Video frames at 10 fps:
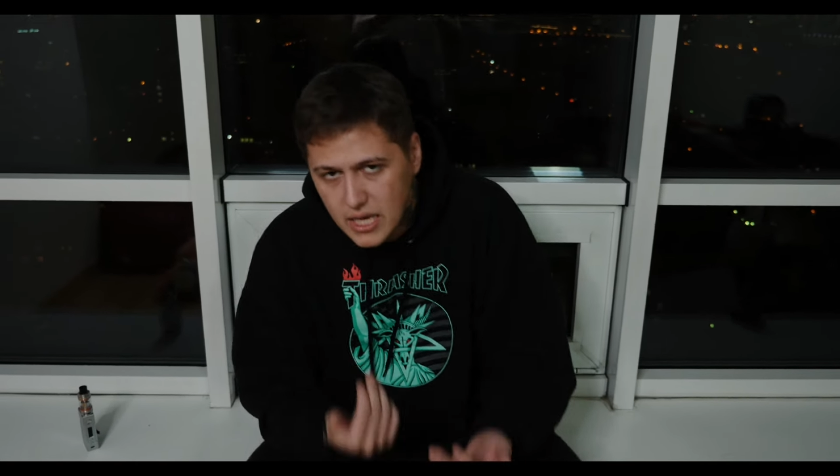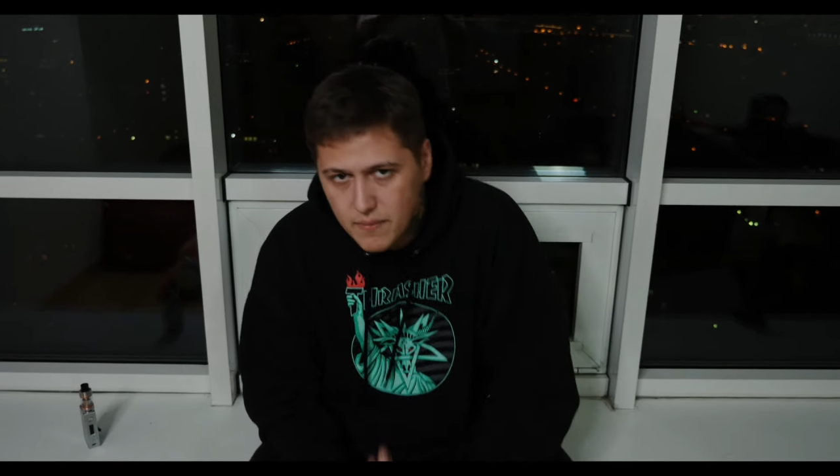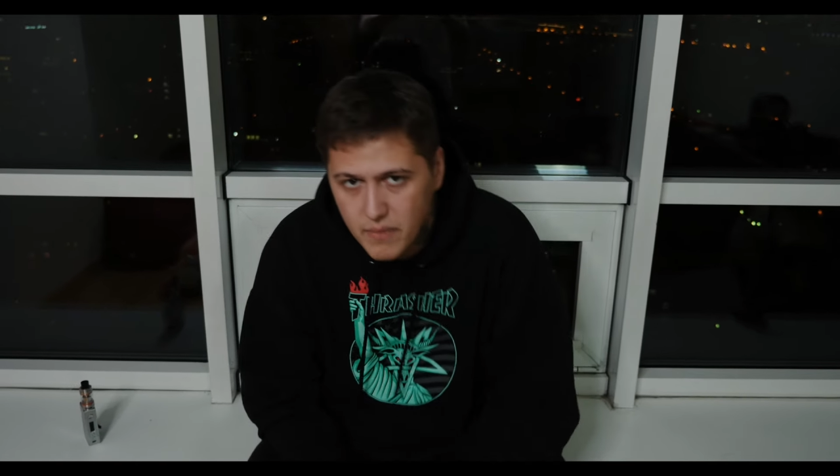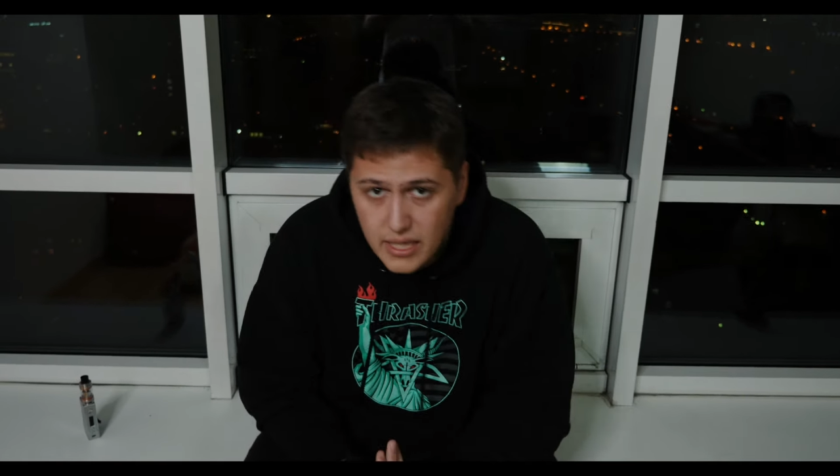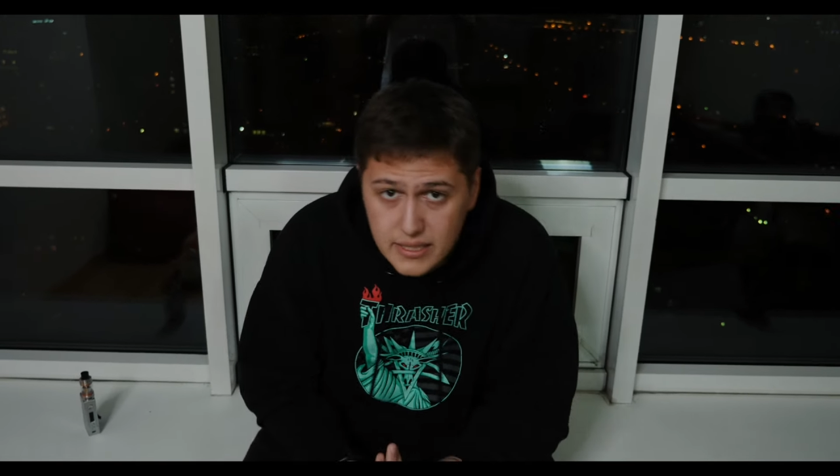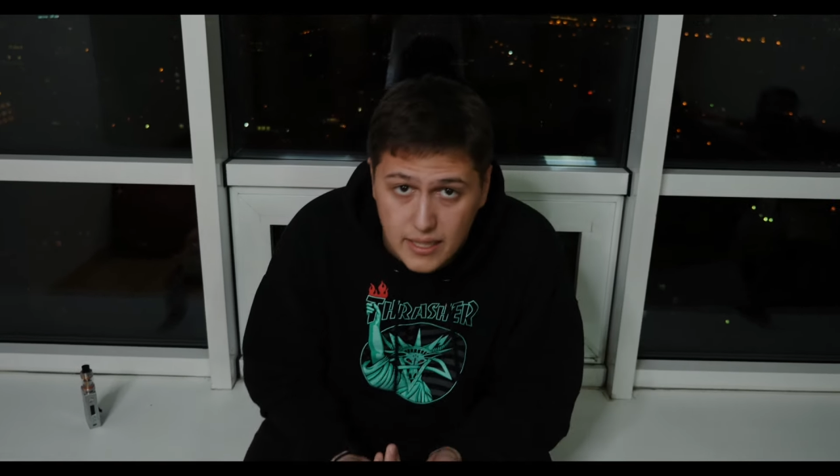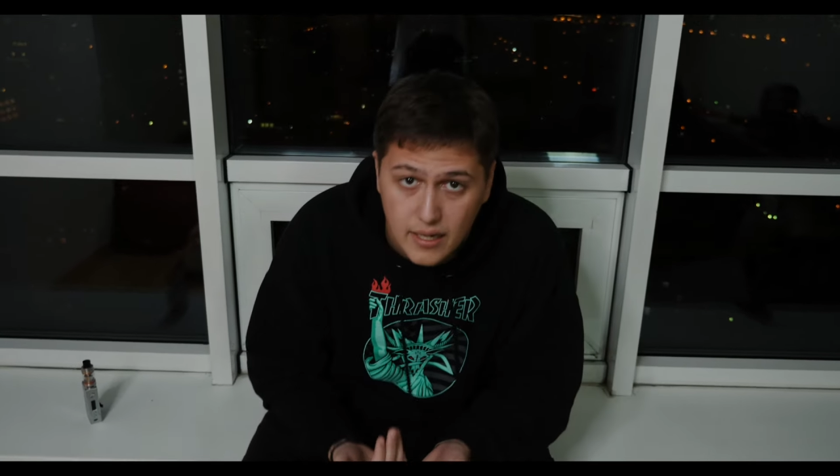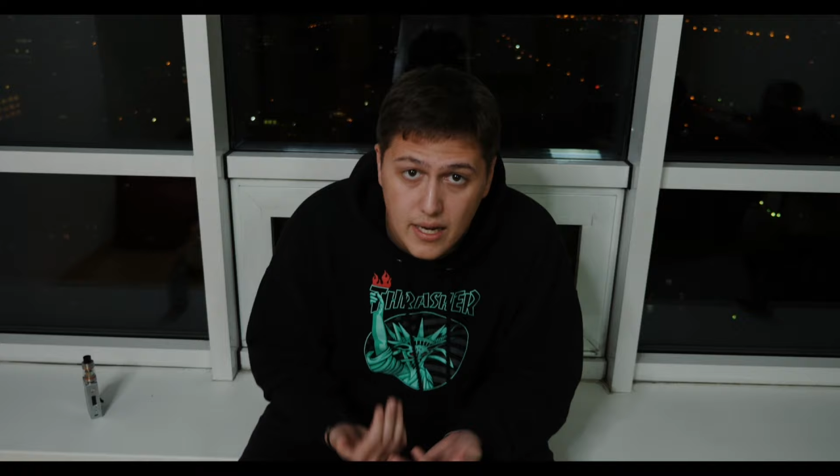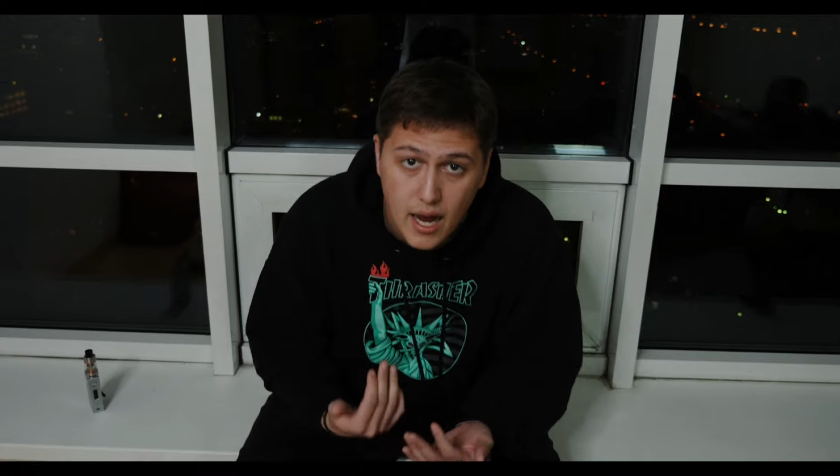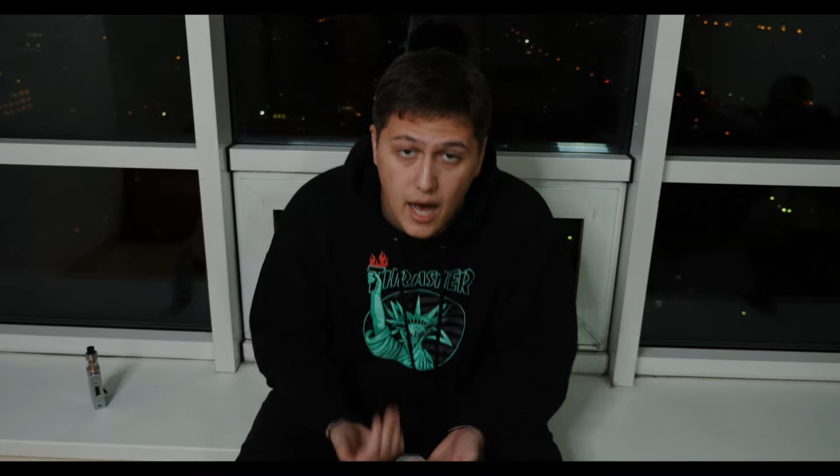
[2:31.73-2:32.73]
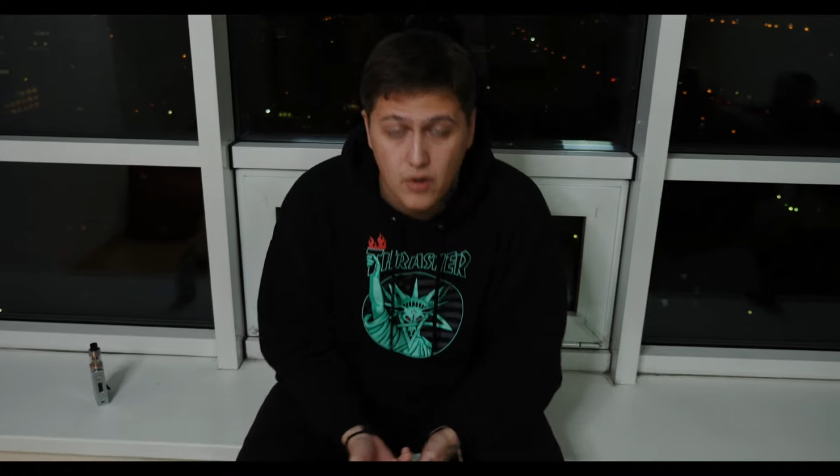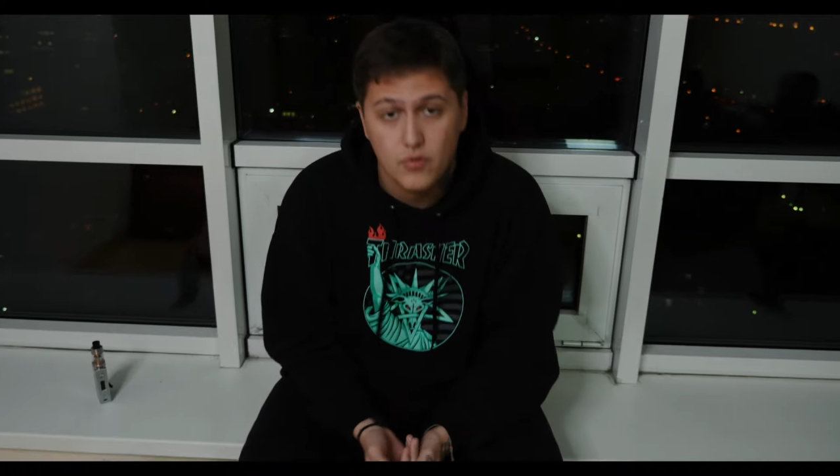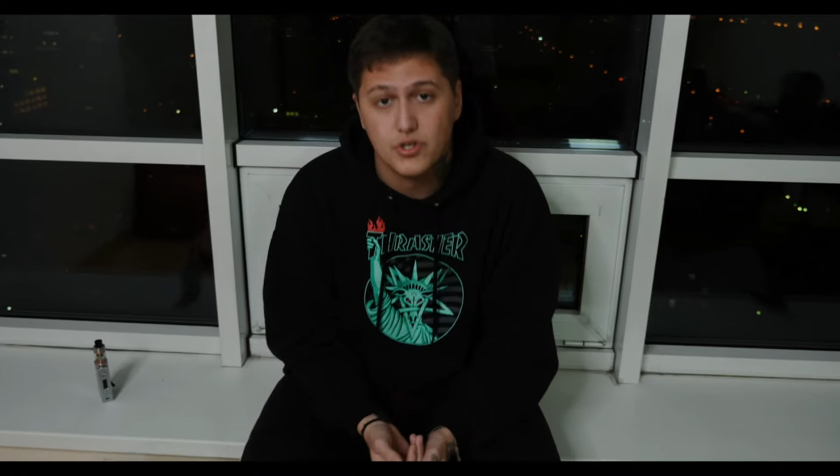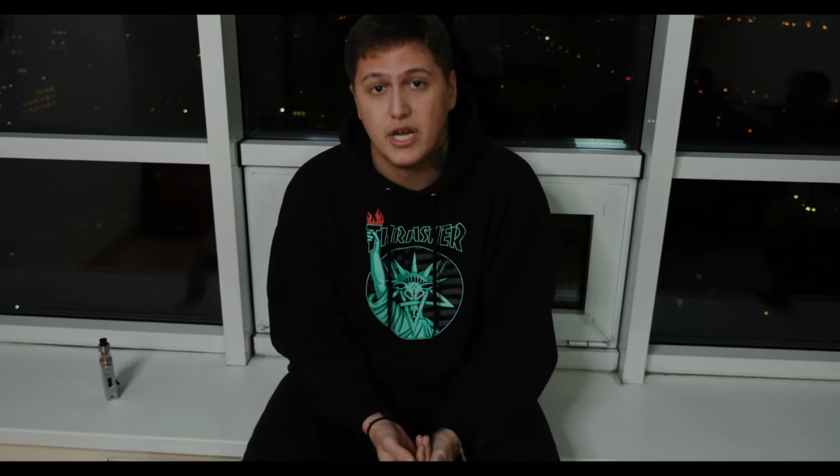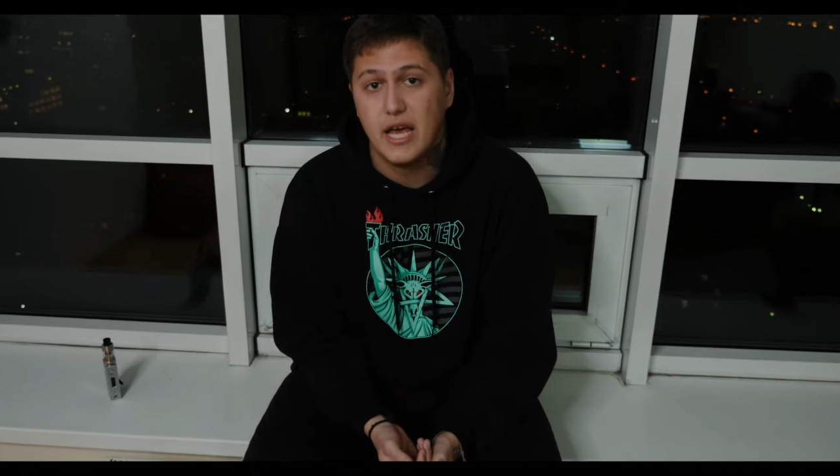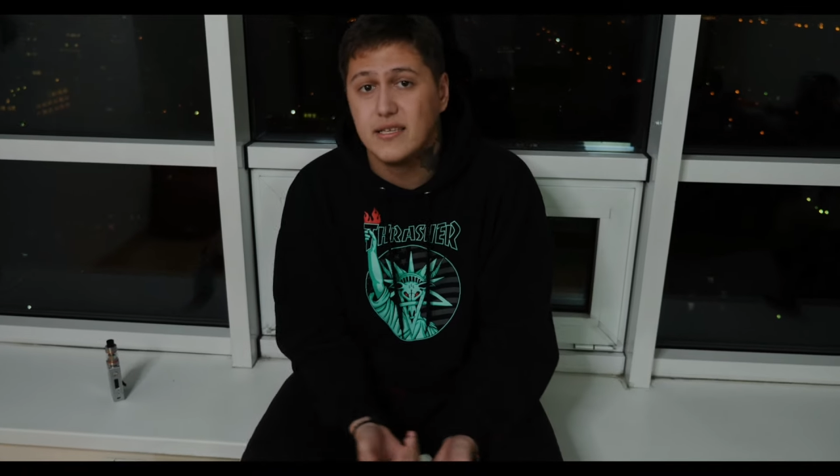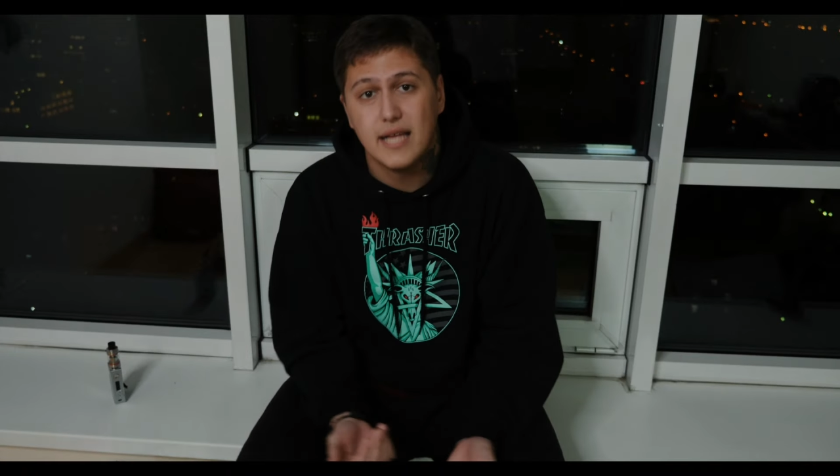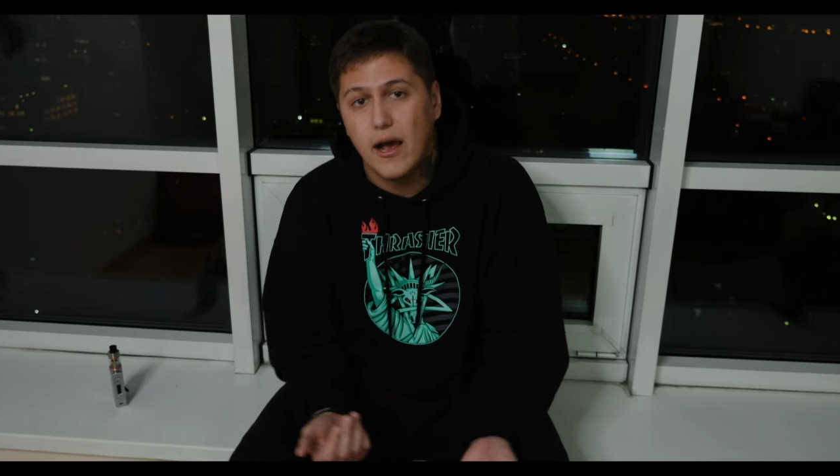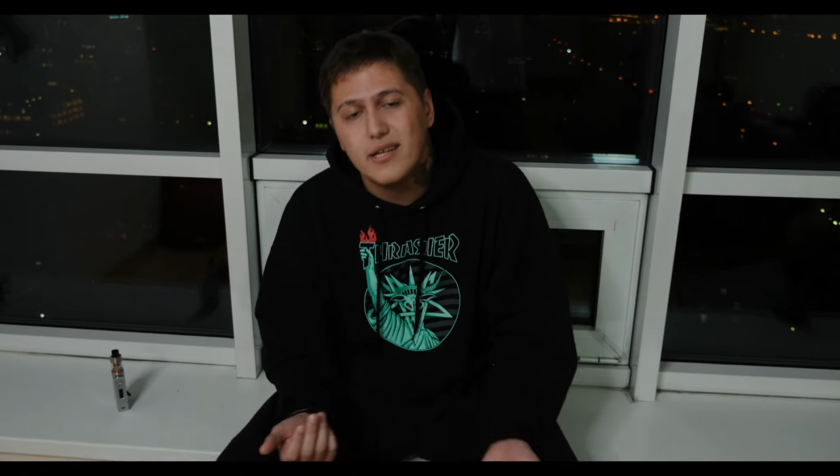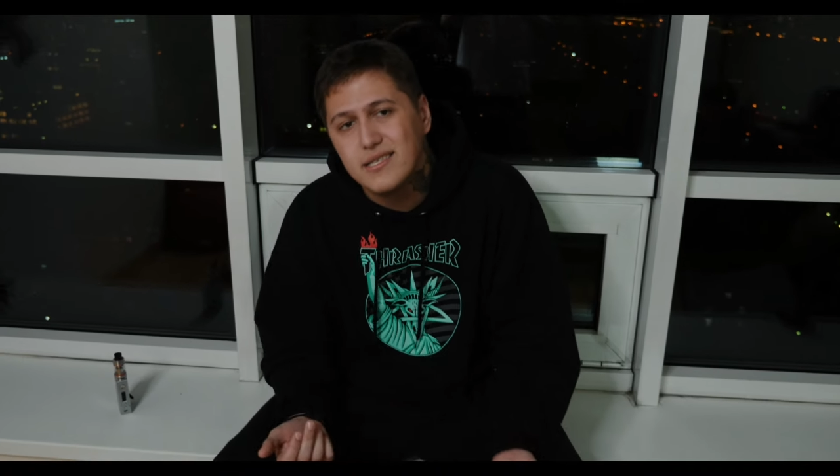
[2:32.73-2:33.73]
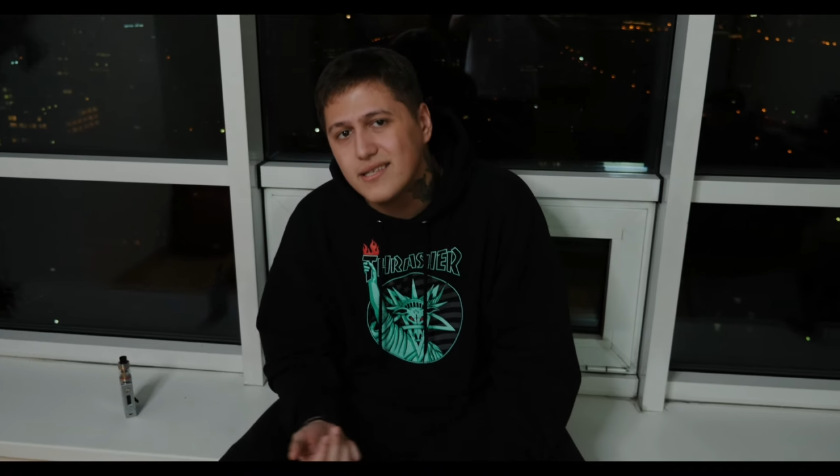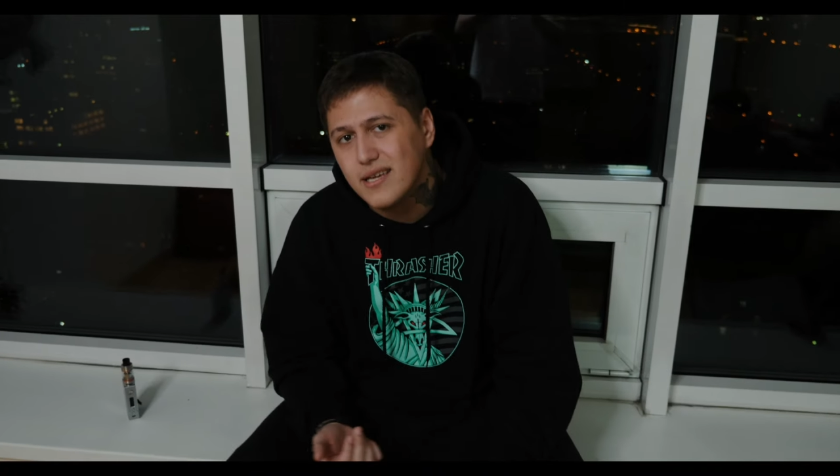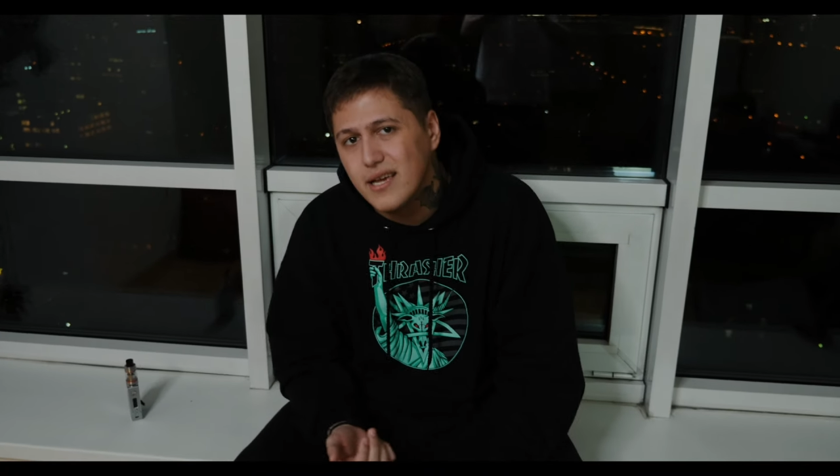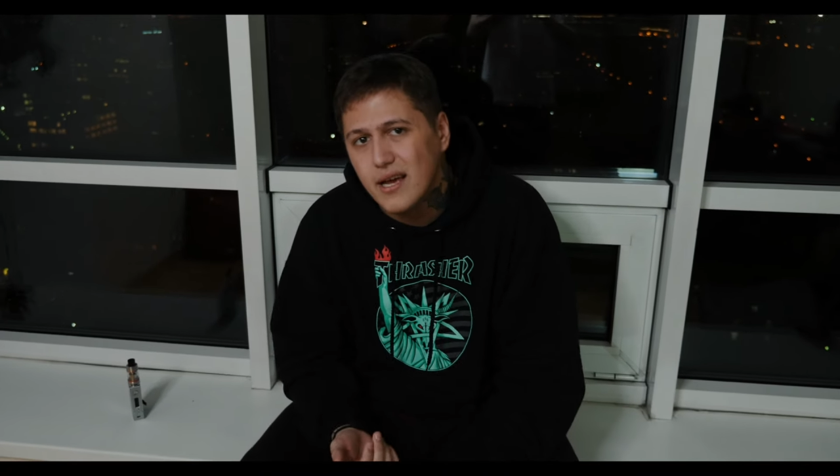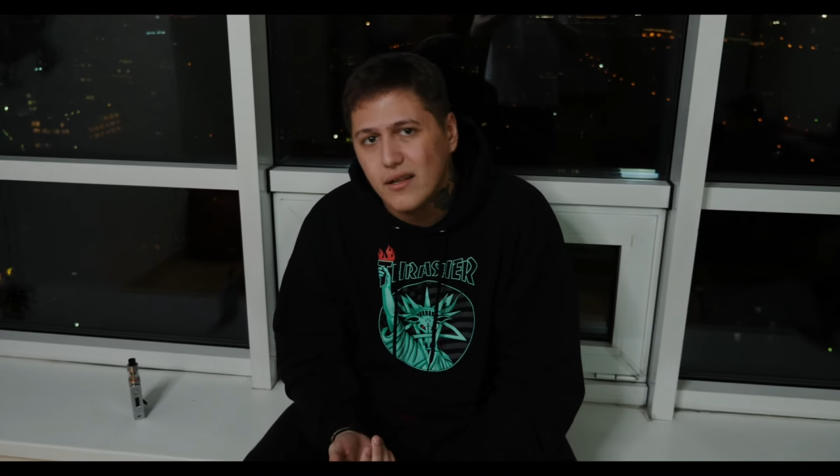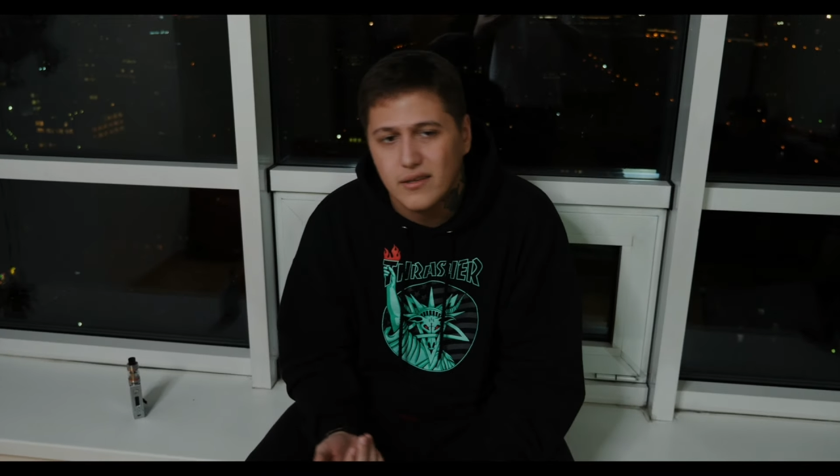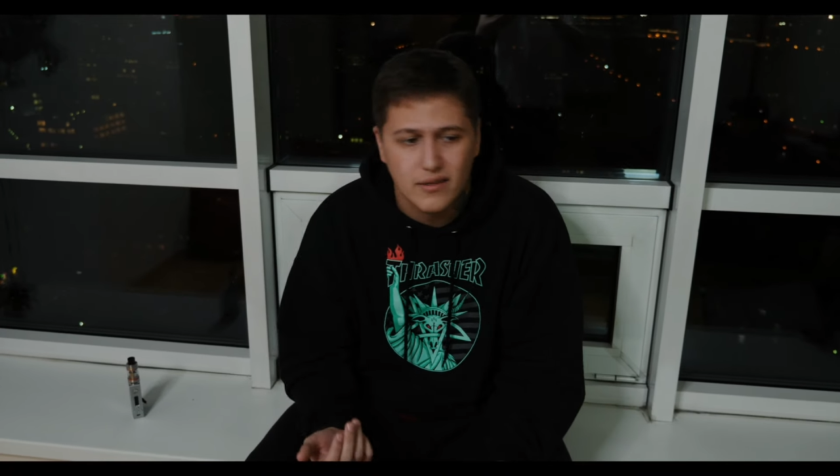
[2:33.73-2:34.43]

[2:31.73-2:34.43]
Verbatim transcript: имеется оружие, я не знаю, огнестрел,